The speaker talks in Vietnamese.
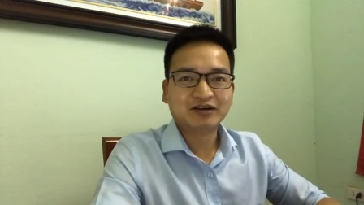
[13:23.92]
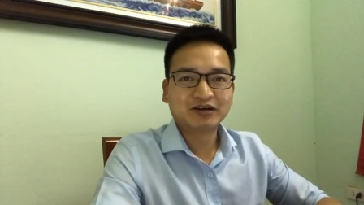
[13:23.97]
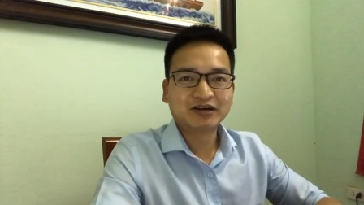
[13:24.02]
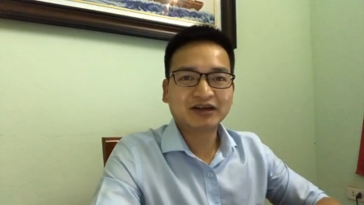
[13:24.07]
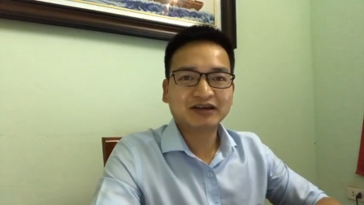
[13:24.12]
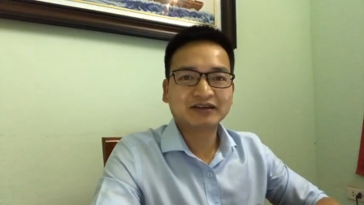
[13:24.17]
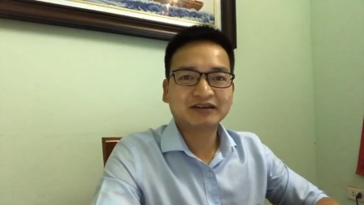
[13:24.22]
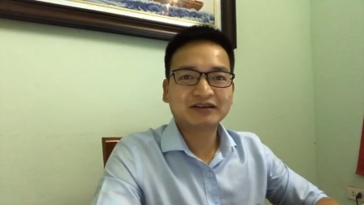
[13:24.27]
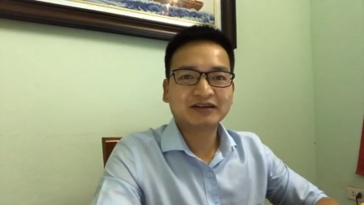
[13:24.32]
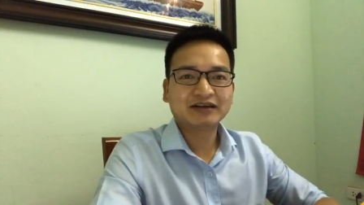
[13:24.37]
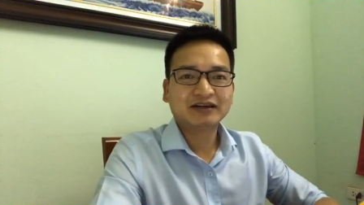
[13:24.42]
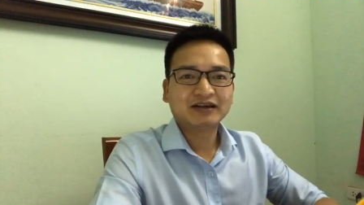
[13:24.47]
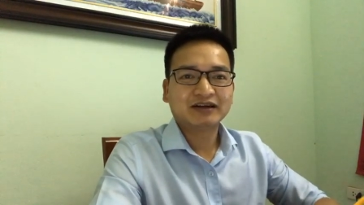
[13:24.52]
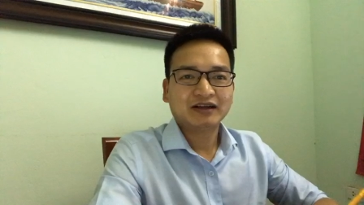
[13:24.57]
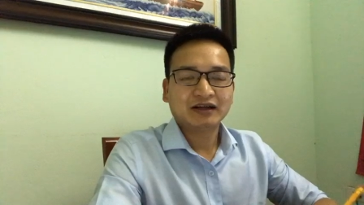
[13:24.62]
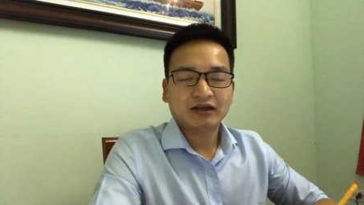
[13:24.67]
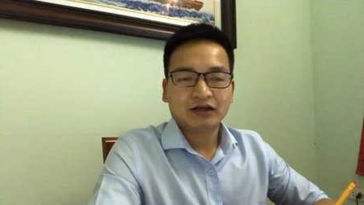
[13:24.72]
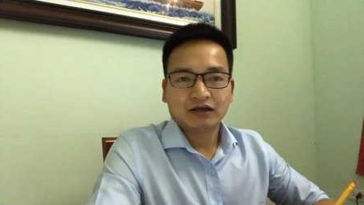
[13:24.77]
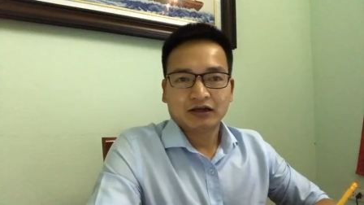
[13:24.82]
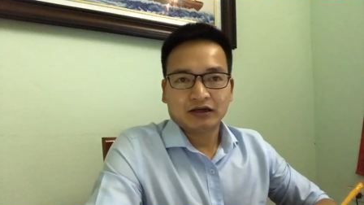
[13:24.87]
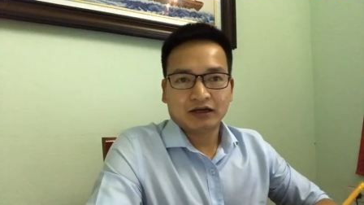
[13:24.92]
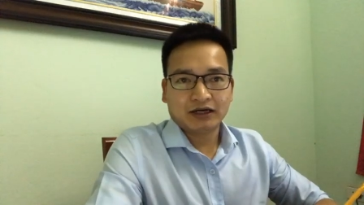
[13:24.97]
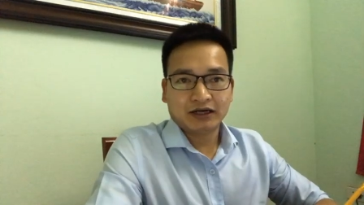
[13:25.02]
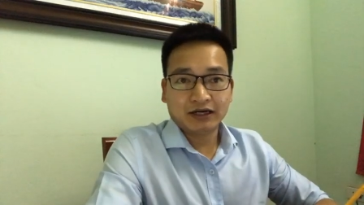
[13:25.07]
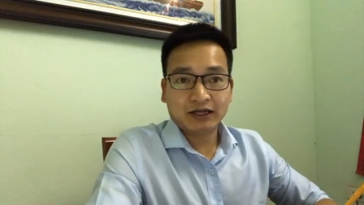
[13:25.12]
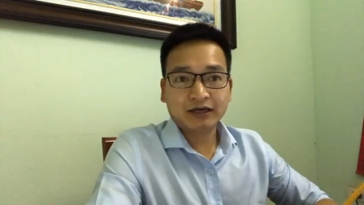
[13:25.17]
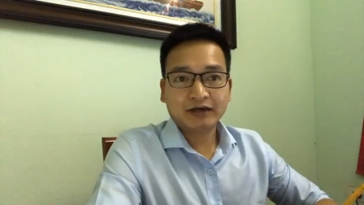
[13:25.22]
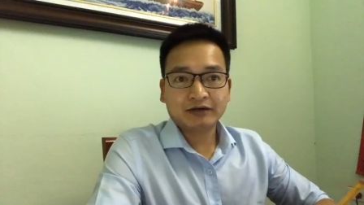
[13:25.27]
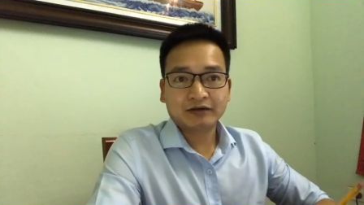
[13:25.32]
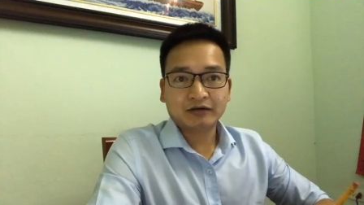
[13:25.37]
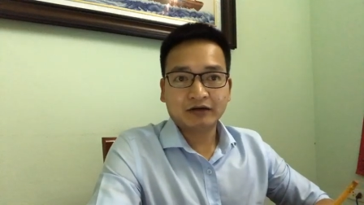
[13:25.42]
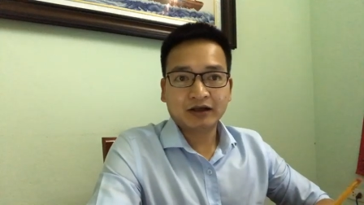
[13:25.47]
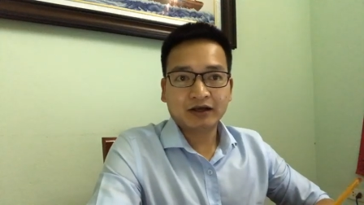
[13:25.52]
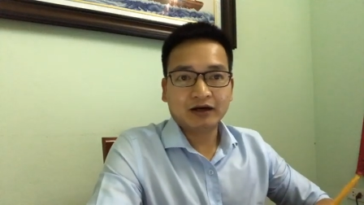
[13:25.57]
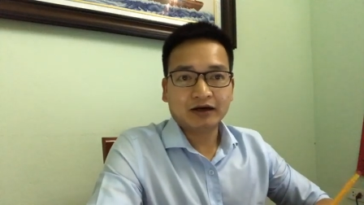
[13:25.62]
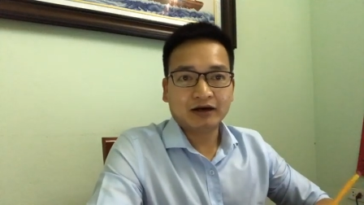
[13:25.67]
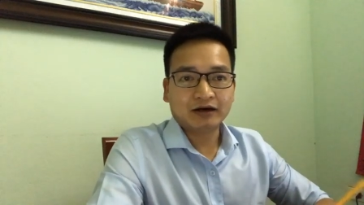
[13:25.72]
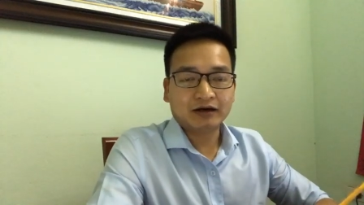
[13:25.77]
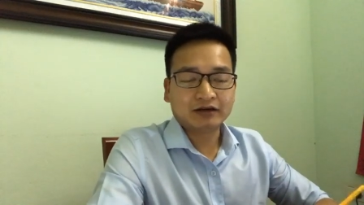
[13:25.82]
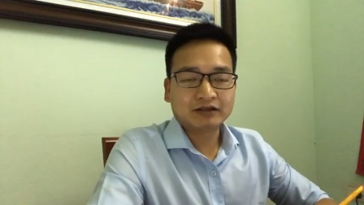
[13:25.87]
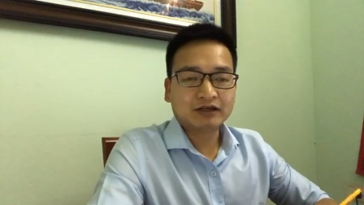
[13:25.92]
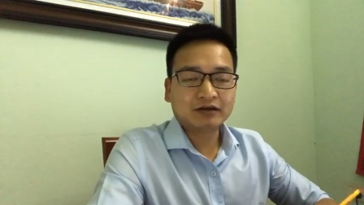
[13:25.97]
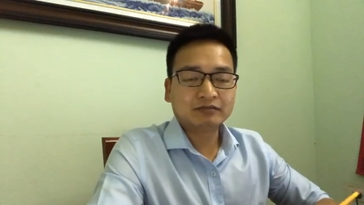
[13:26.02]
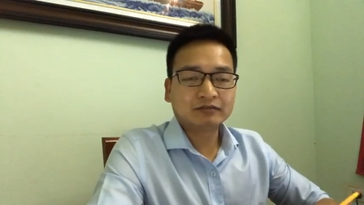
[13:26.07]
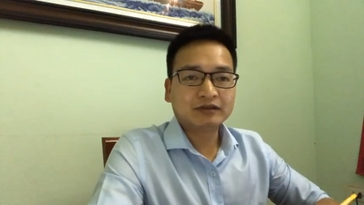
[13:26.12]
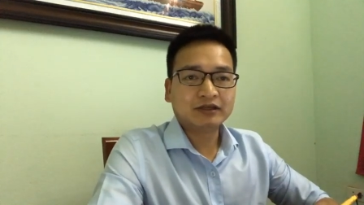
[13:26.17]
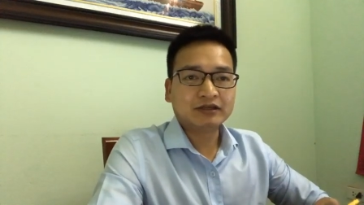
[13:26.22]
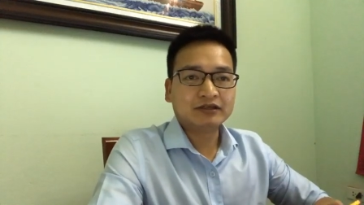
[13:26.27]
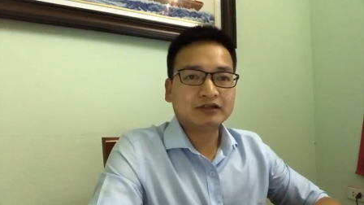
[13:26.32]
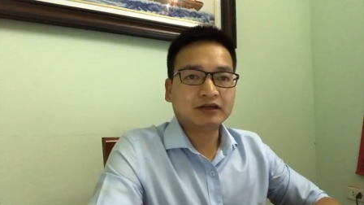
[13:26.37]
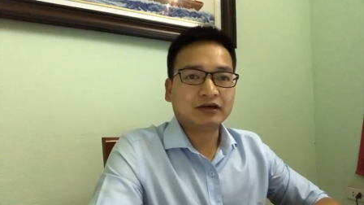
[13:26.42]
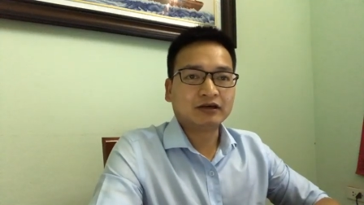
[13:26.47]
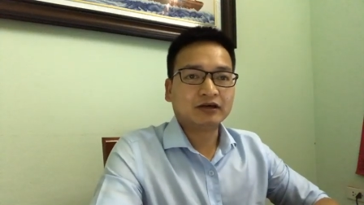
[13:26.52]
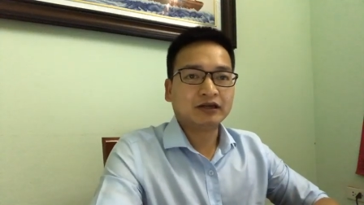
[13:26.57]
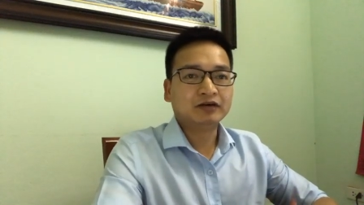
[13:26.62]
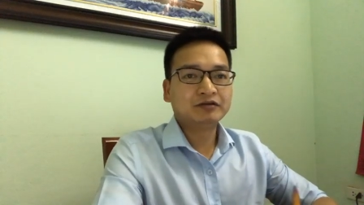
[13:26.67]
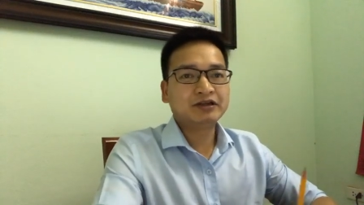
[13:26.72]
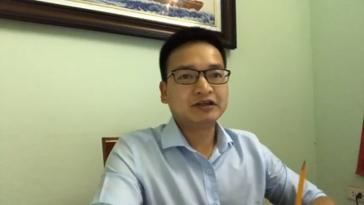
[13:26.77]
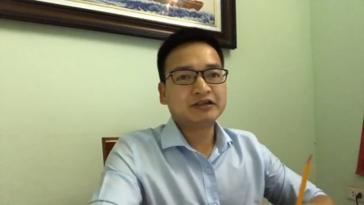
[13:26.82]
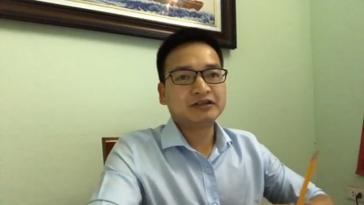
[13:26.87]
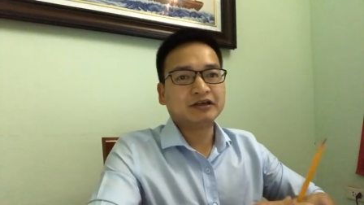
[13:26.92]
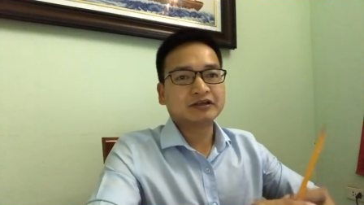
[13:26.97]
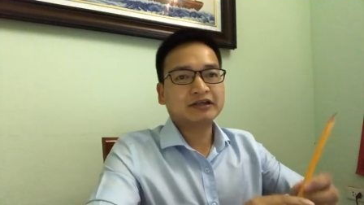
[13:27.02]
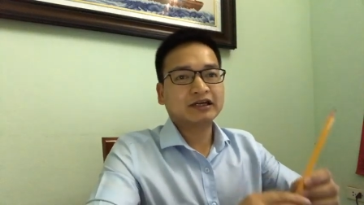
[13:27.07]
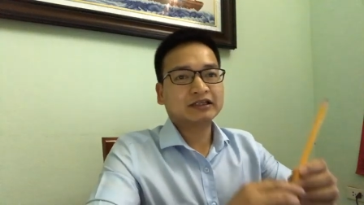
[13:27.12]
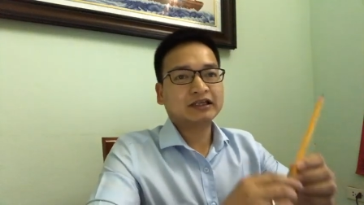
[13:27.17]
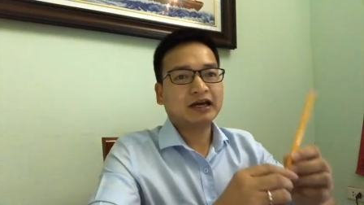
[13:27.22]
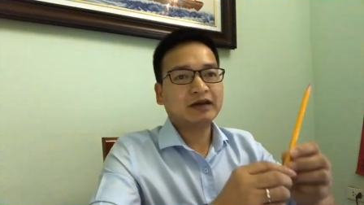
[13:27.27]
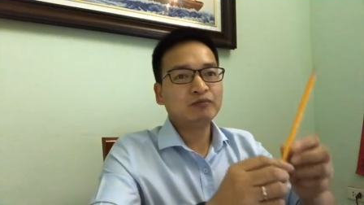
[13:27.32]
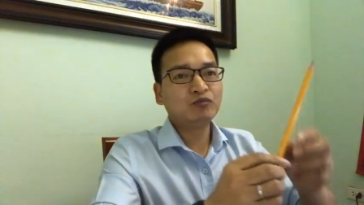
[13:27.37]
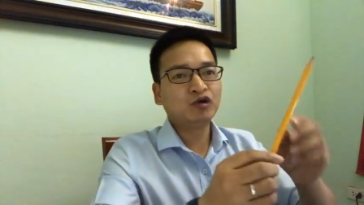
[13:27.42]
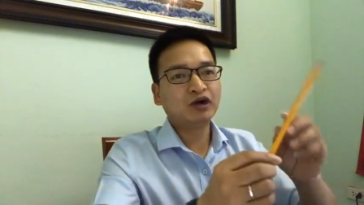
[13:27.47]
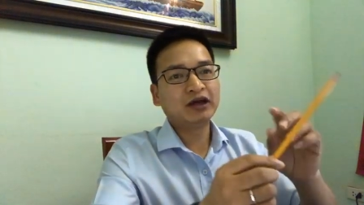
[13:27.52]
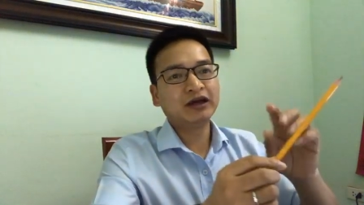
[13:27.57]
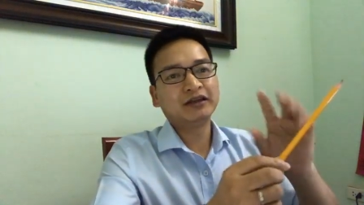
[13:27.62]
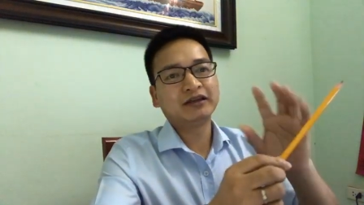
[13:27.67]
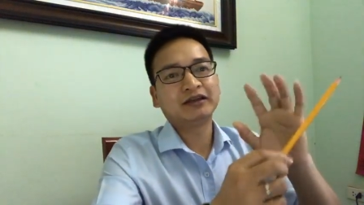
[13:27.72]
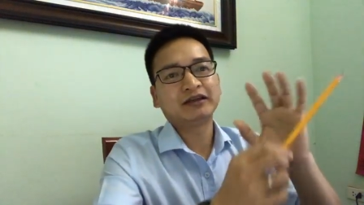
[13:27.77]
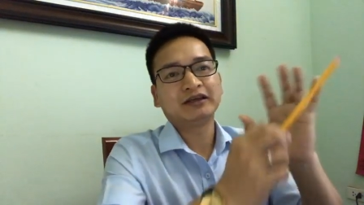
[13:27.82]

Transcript: ok ở đấy có là ở trong thị trường nếu thị trường trạng thái mua lên